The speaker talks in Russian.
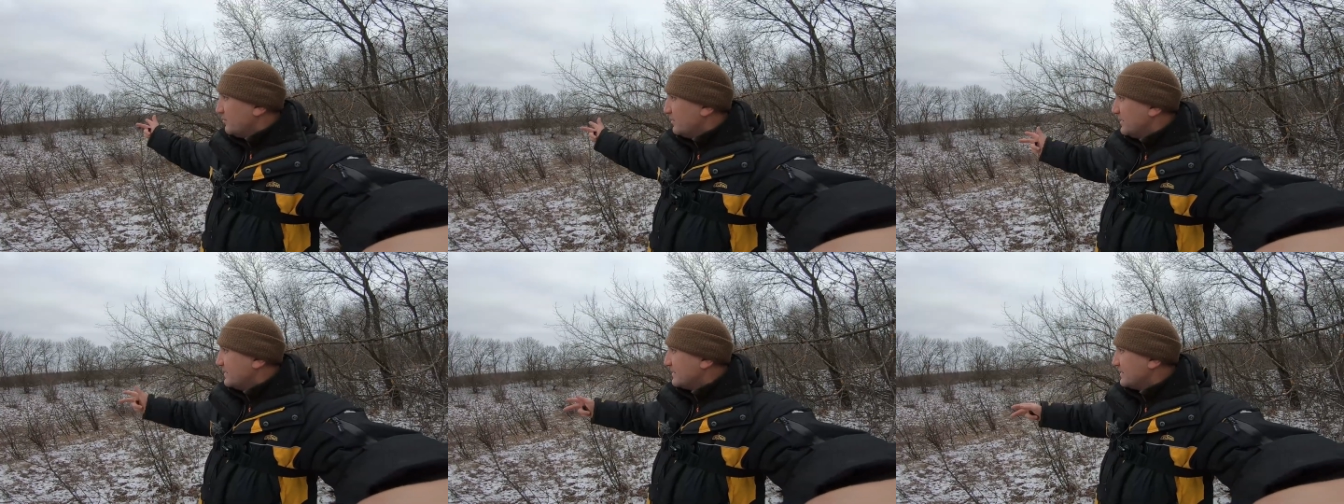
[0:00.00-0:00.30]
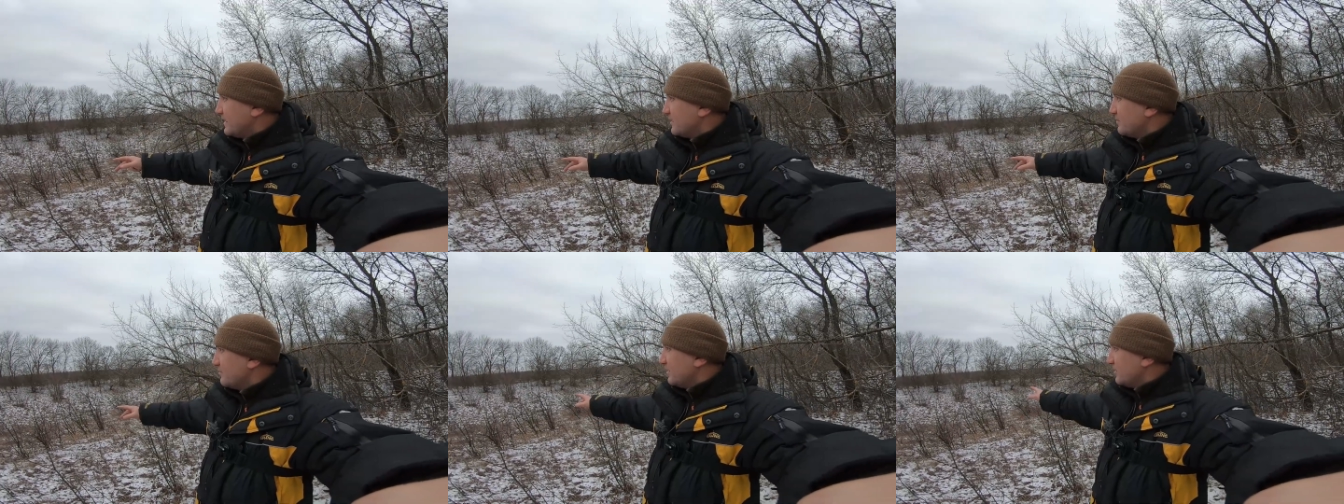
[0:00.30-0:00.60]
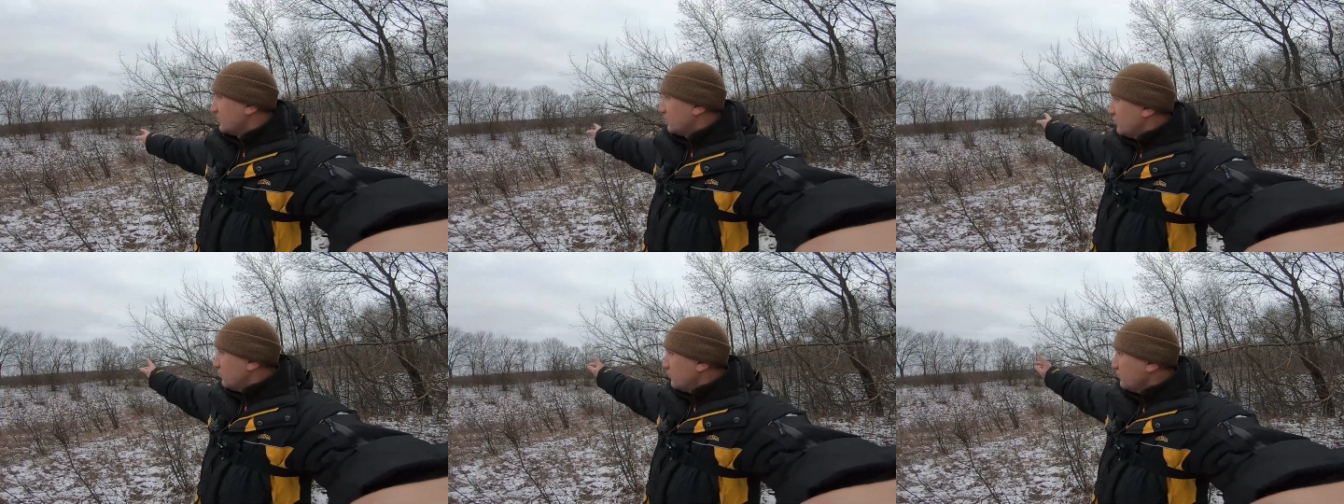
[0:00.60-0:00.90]
близко к
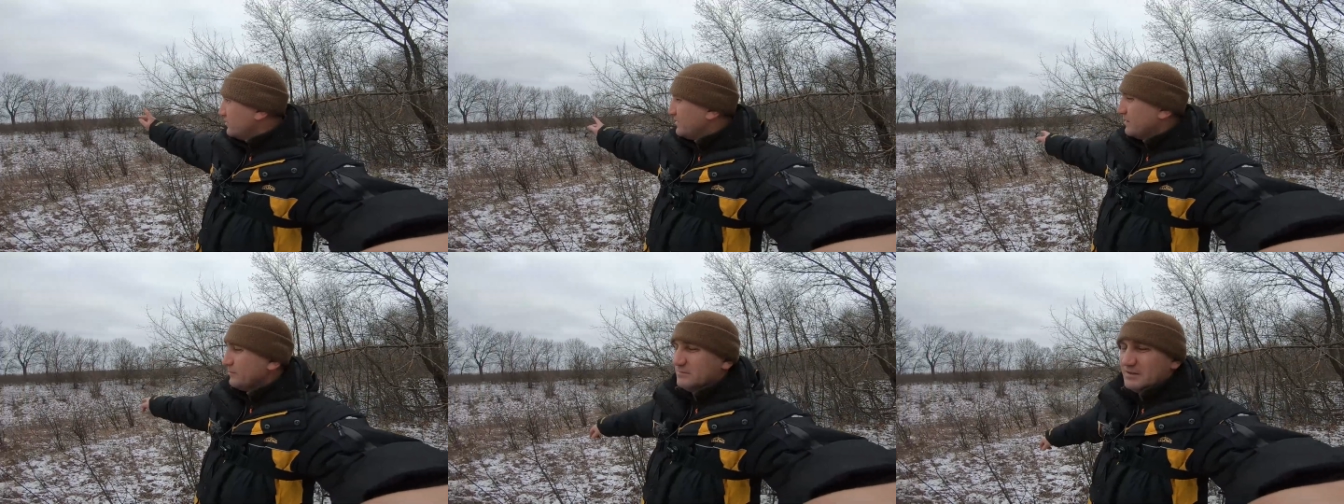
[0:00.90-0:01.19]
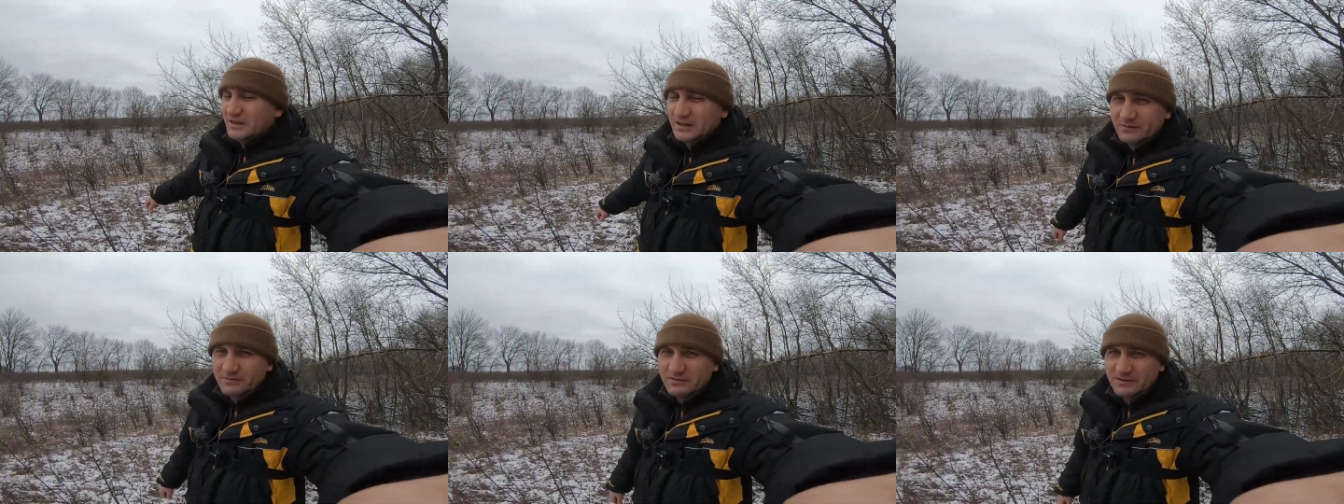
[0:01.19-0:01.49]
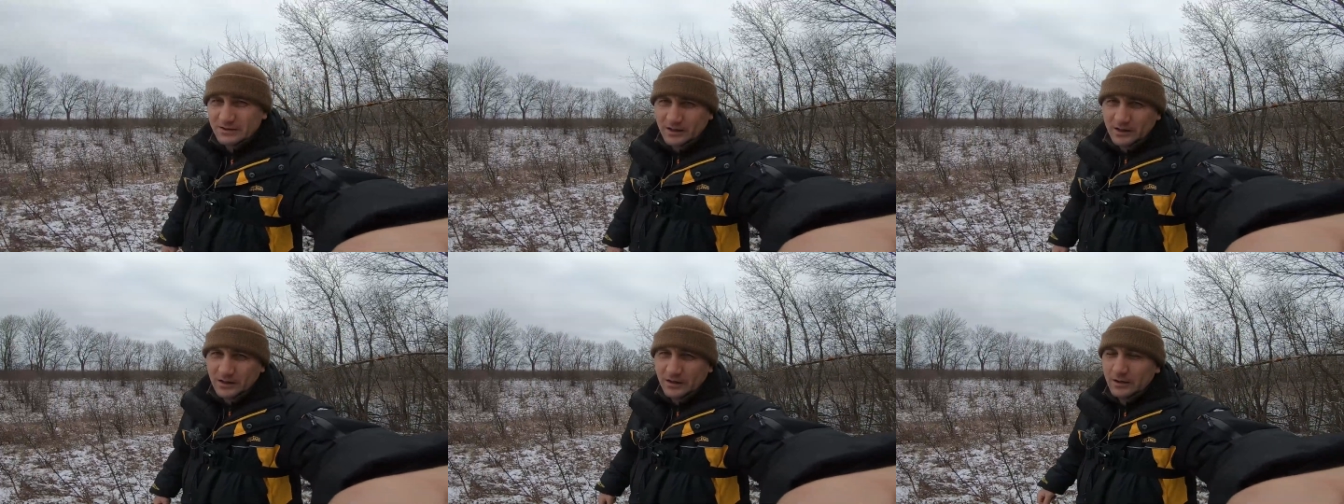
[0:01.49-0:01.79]
манку, вот там
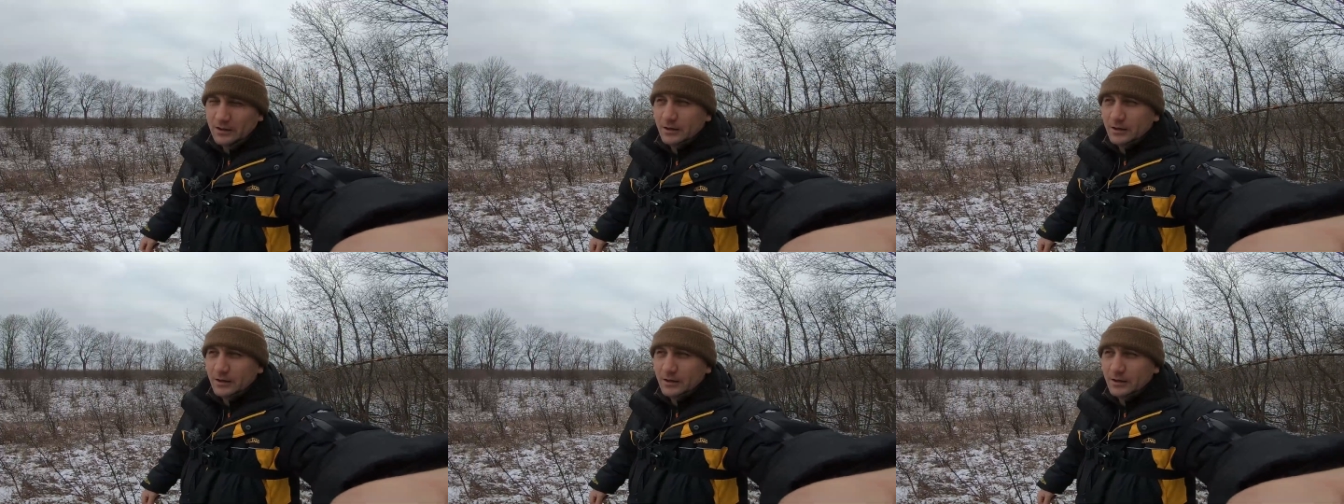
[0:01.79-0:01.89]
деревце,